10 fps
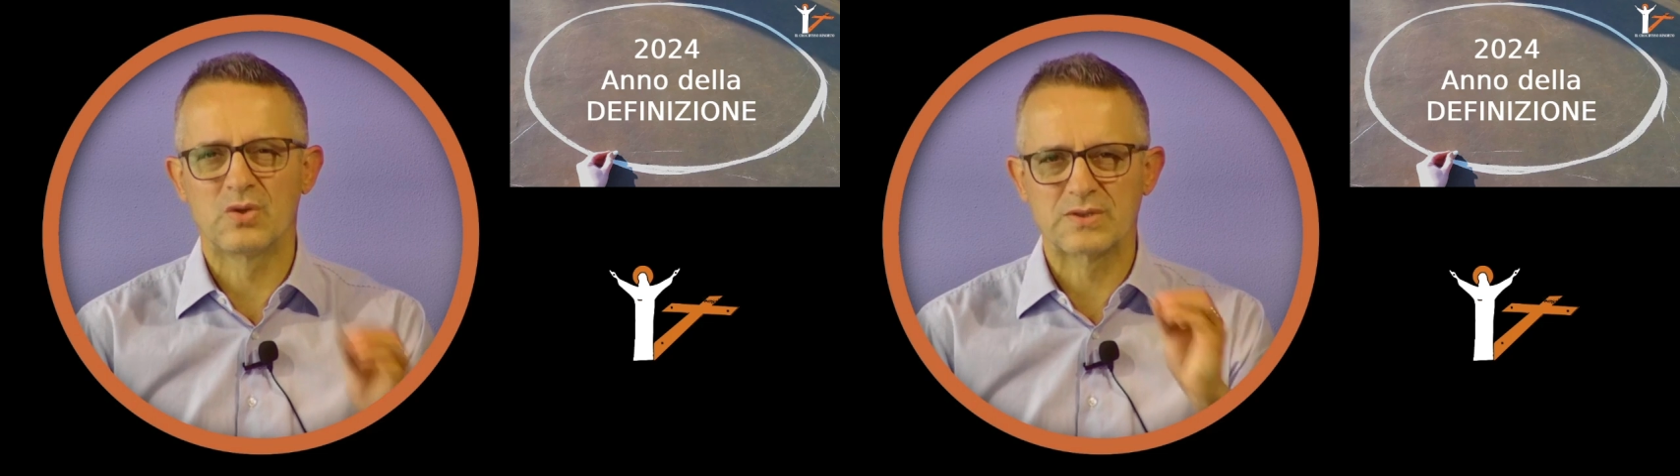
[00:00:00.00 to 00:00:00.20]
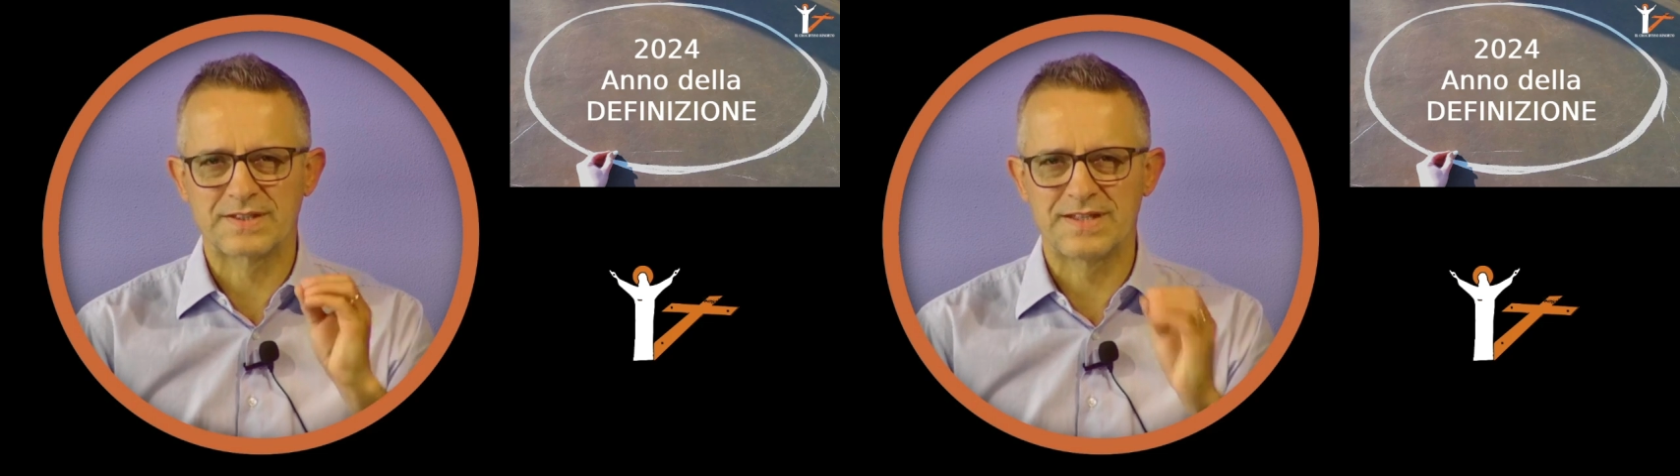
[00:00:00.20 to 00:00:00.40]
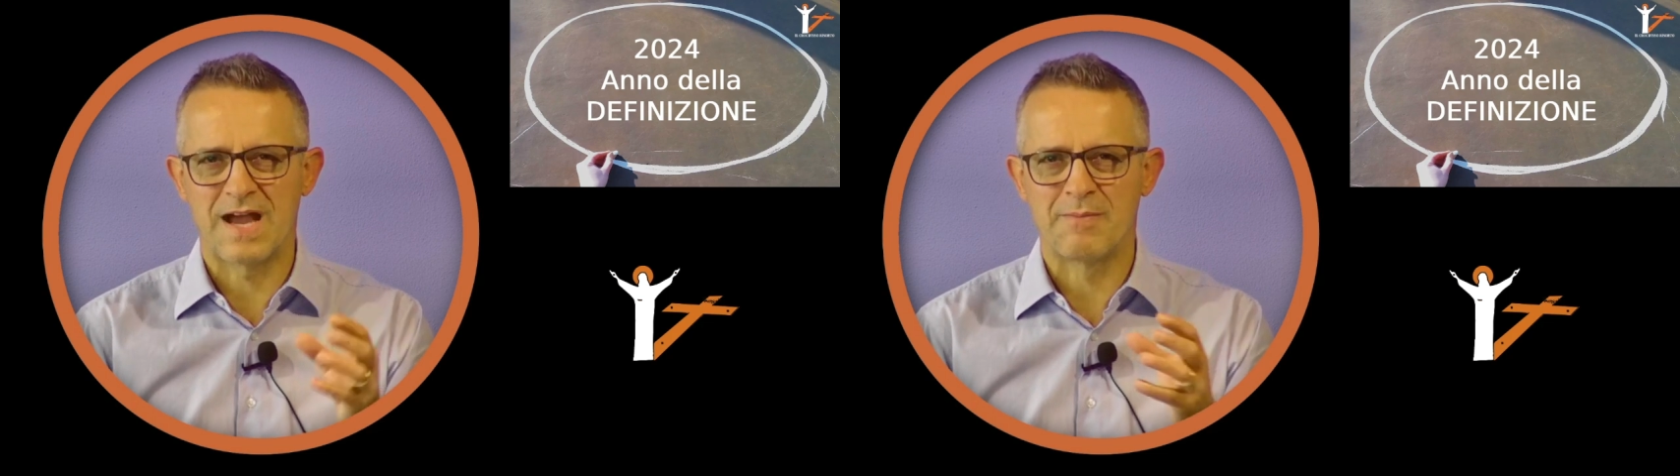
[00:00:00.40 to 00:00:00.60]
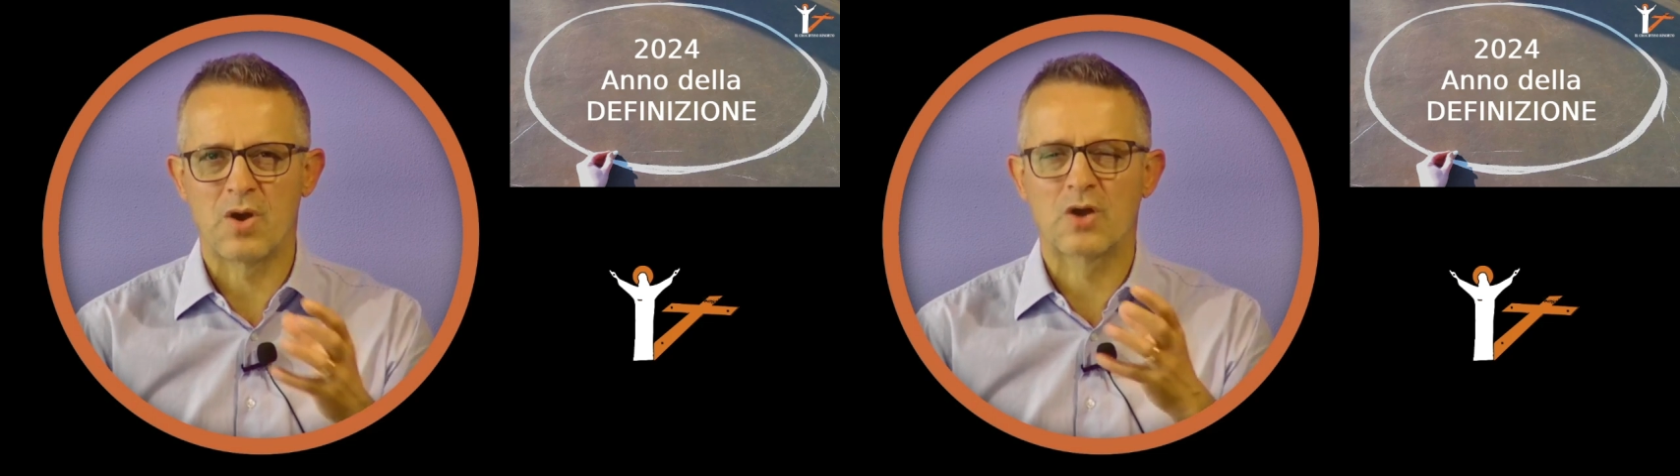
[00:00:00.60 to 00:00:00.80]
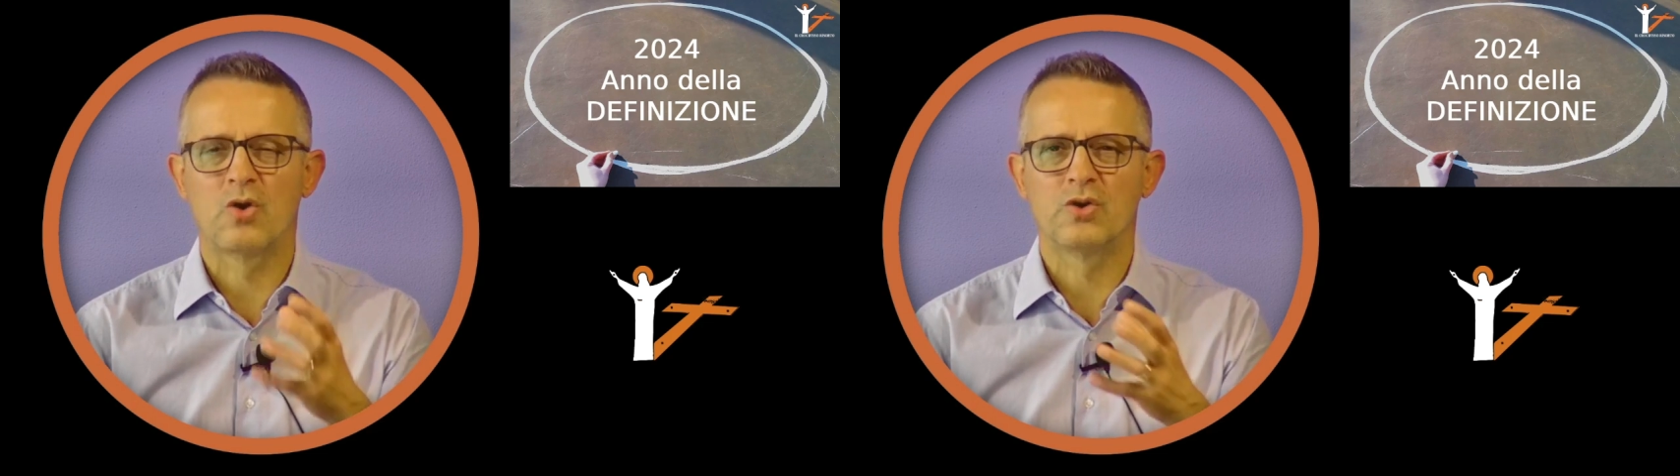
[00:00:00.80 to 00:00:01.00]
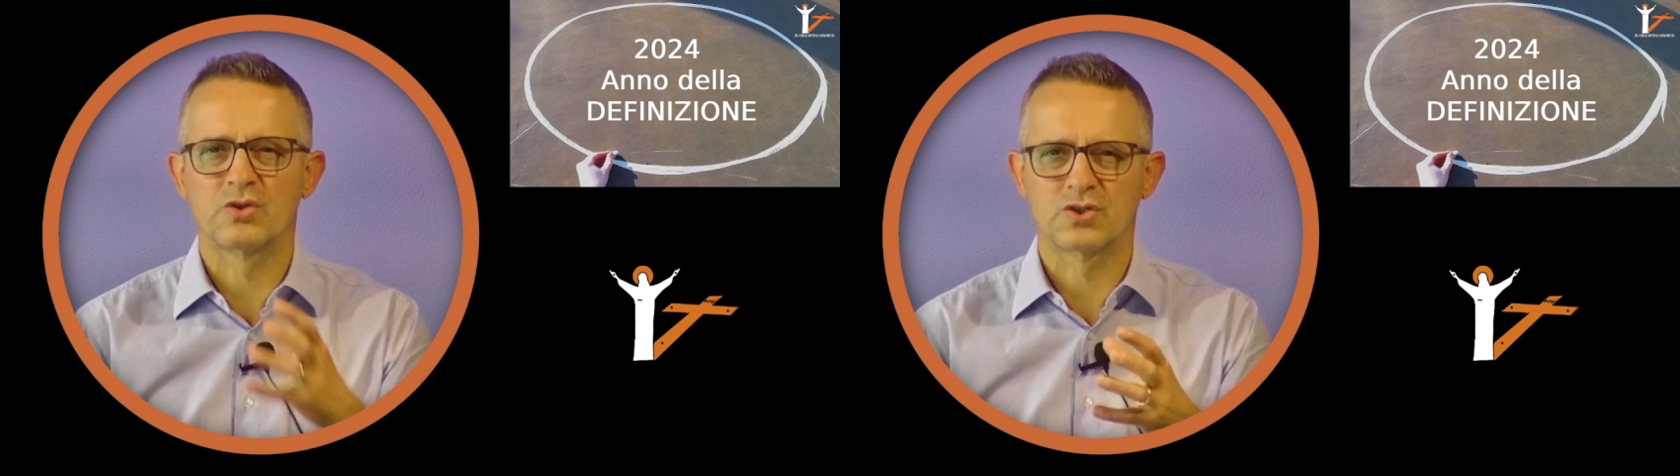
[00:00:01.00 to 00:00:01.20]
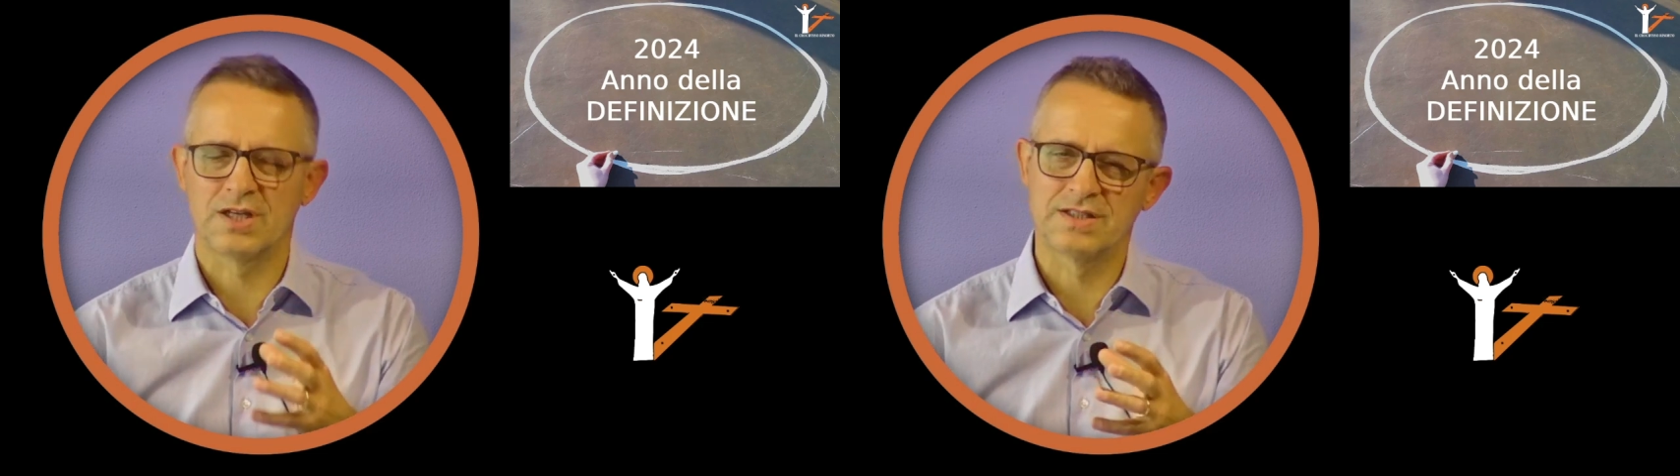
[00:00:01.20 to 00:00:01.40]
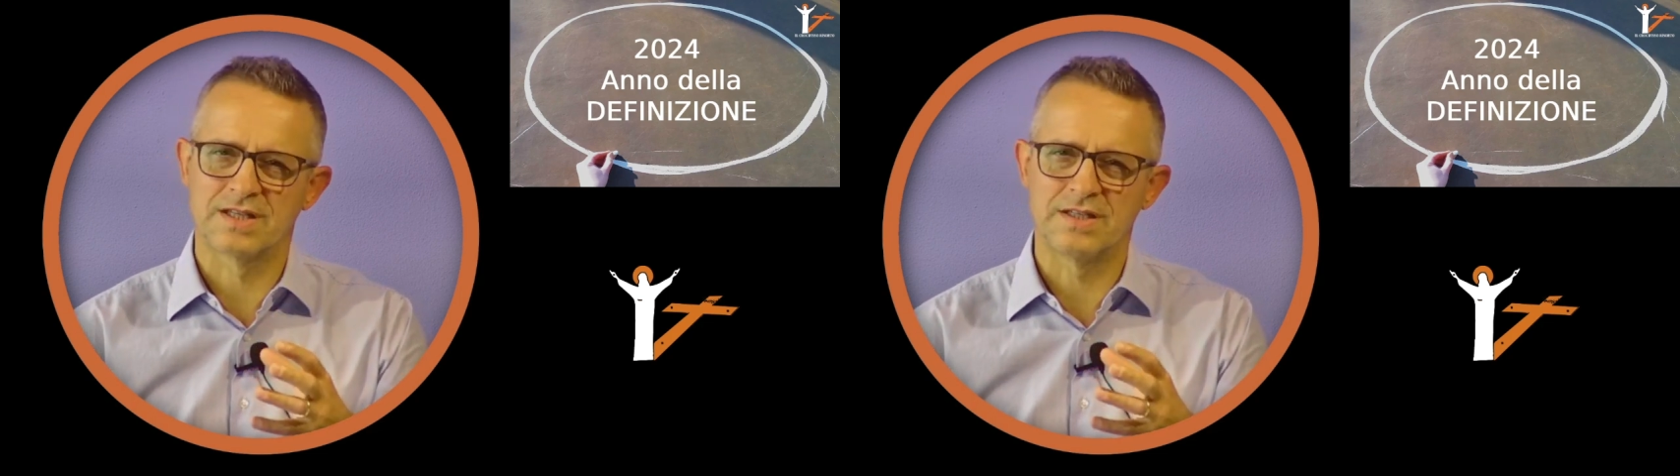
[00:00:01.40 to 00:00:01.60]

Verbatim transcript: siamo a conoscenza